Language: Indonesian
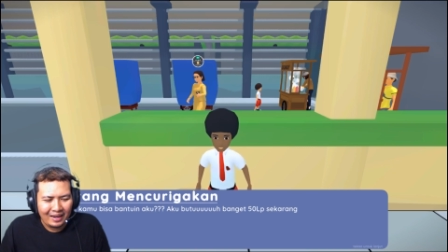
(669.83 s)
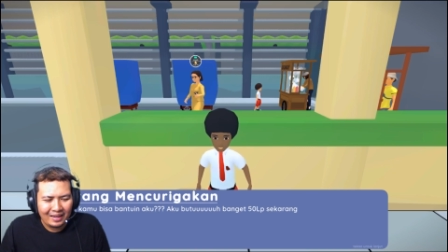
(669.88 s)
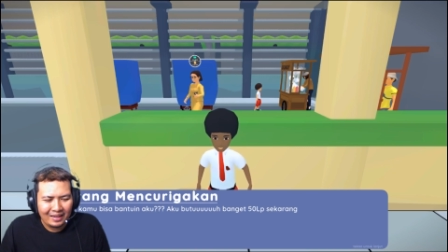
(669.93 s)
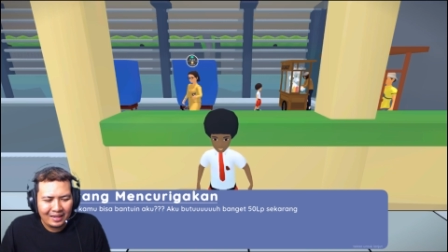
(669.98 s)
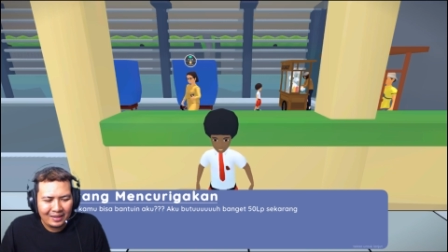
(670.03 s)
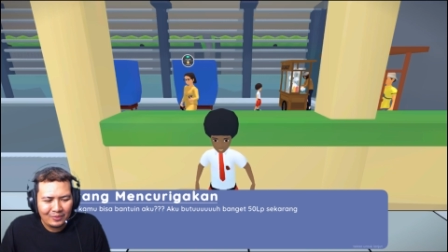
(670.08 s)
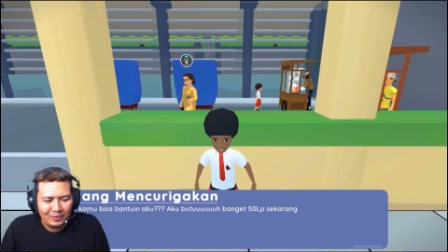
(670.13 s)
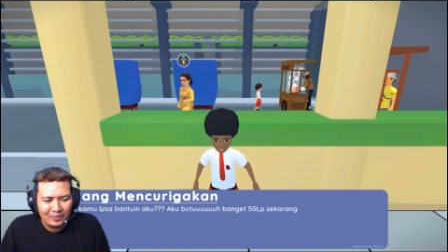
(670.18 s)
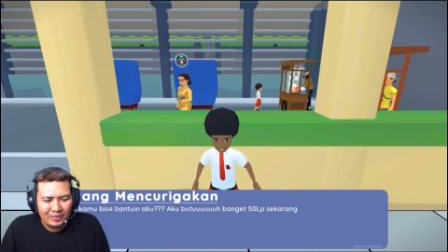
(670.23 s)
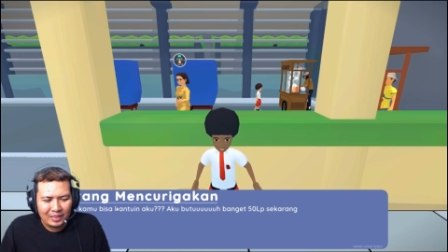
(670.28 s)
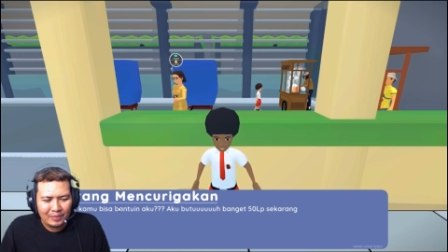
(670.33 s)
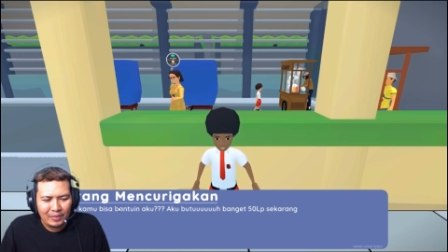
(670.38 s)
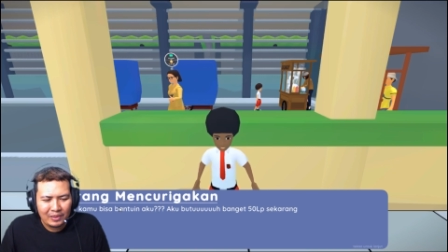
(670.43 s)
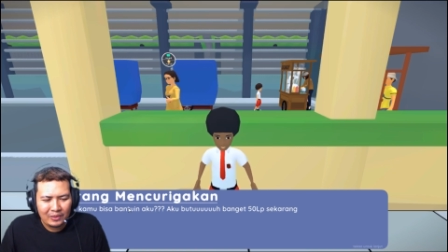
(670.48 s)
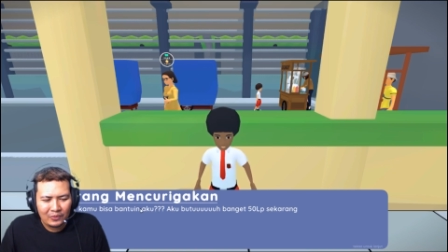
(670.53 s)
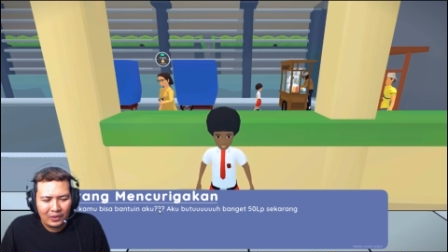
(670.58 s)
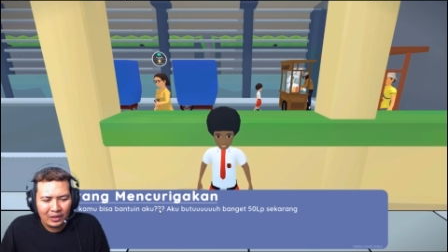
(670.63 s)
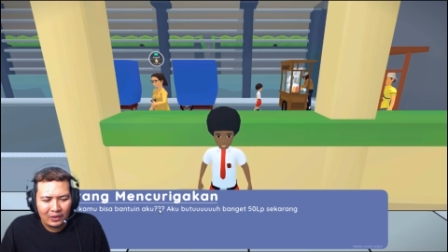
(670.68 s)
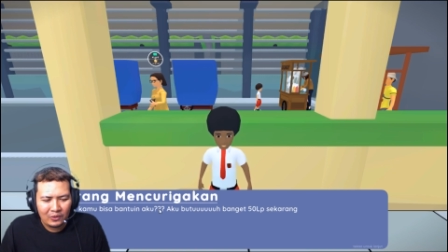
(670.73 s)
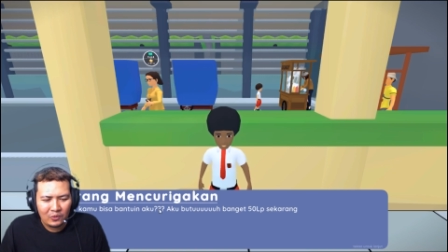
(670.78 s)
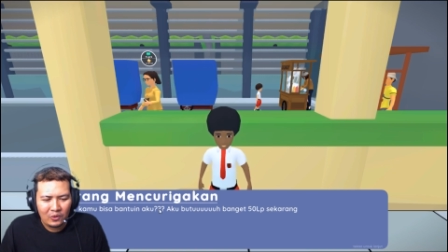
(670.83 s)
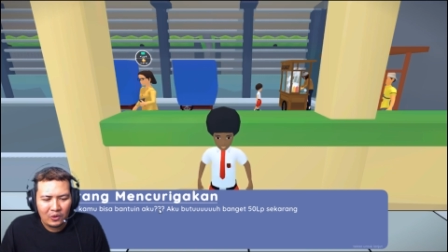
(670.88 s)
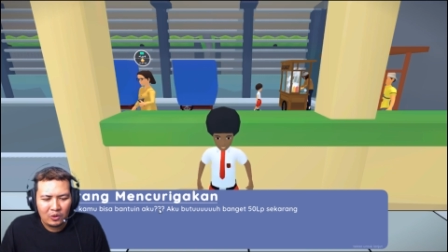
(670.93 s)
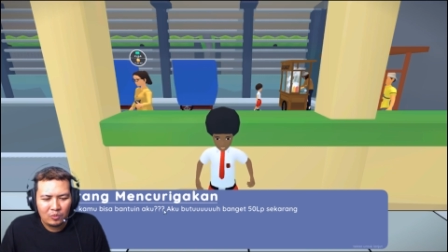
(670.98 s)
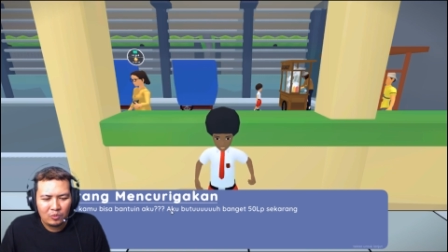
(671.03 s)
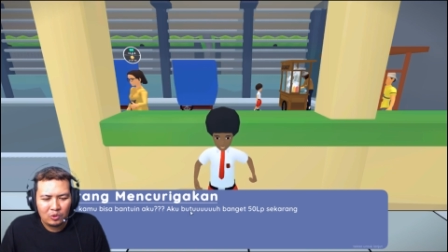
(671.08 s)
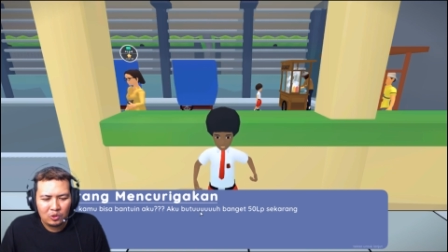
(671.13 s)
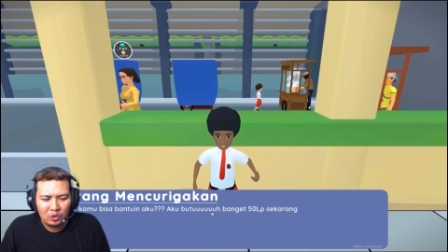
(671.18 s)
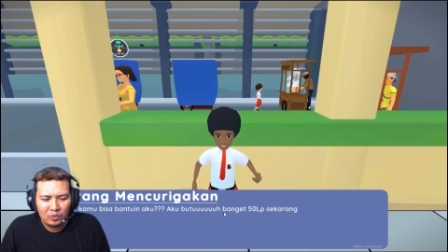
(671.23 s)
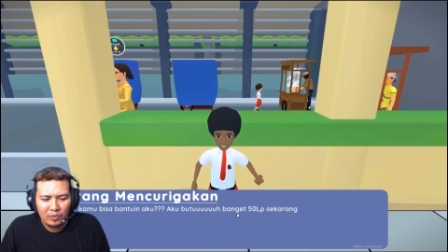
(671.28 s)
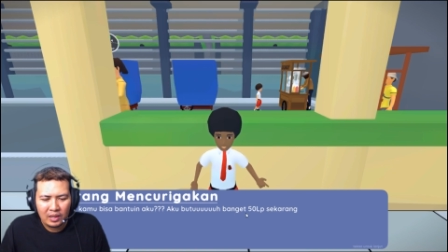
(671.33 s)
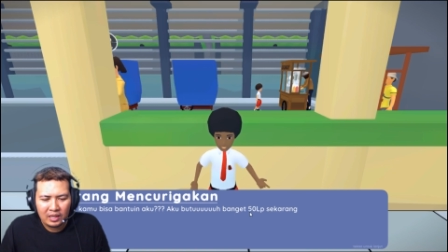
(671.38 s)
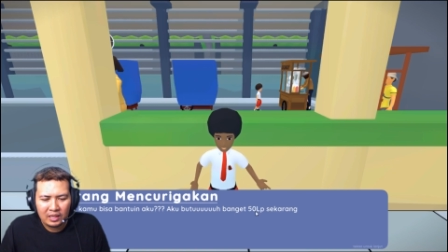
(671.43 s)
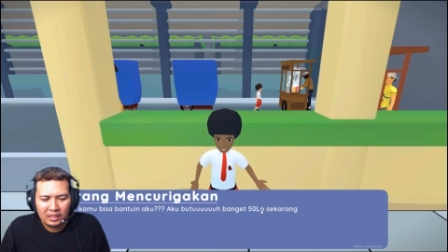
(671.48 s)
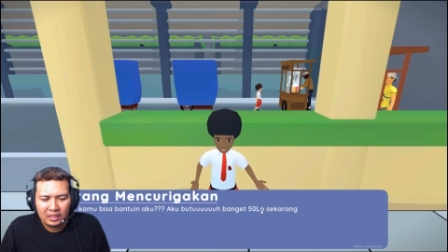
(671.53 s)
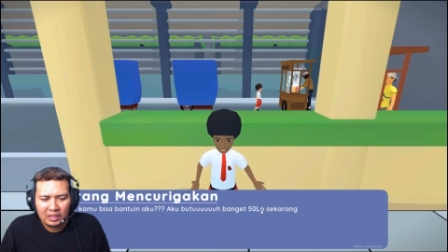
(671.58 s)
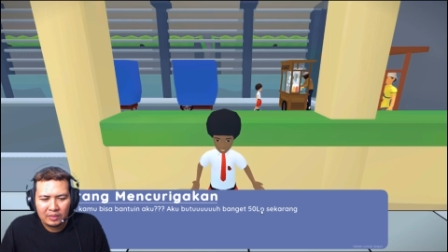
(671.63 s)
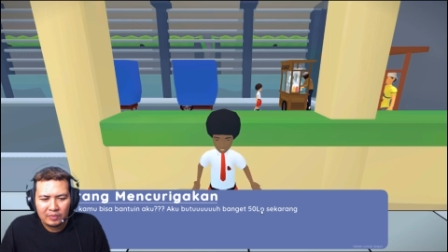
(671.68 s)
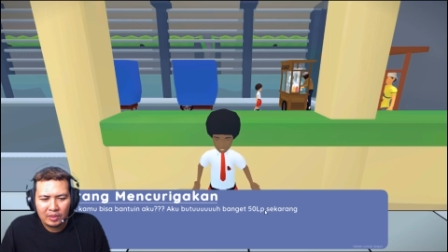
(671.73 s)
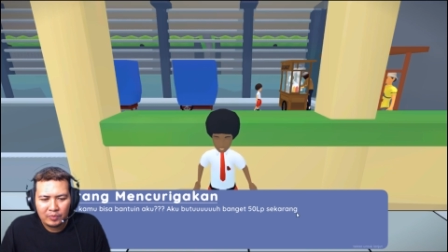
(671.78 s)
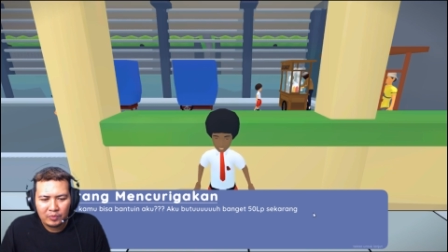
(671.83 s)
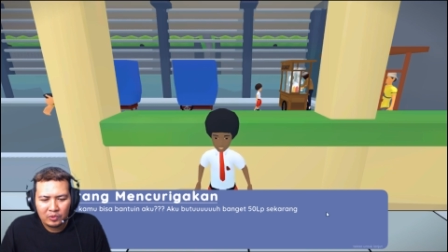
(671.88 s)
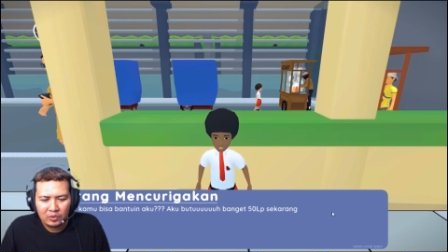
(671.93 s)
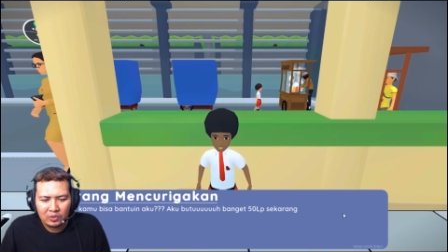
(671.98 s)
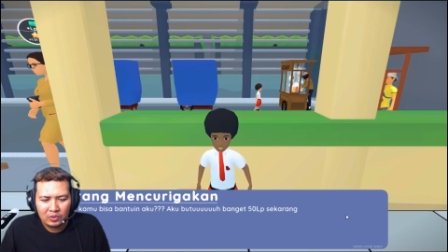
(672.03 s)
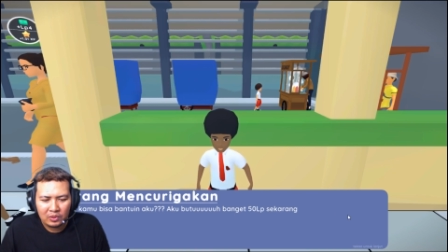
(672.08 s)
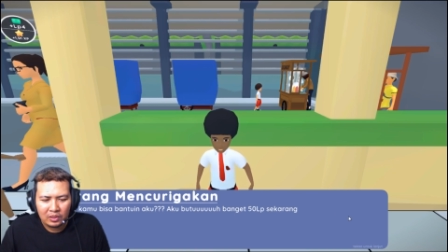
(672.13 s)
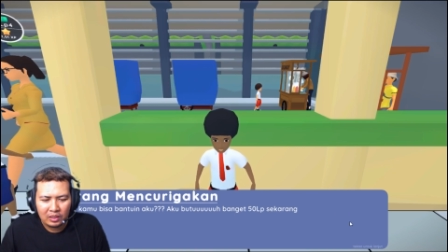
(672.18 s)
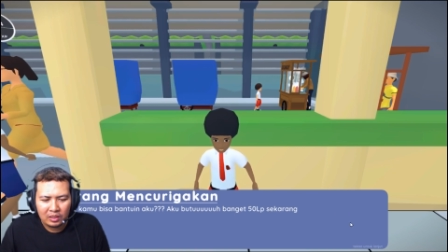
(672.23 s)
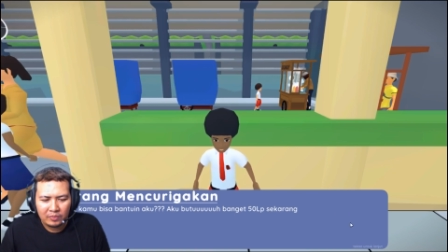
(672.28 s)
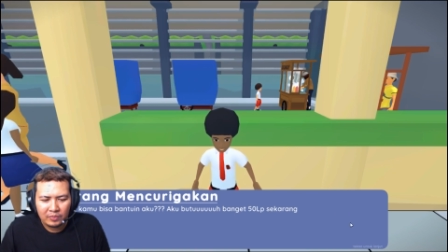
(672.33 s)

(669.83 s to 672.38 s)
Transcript: hai kamu bisa bantu aku, aku butuh banget 50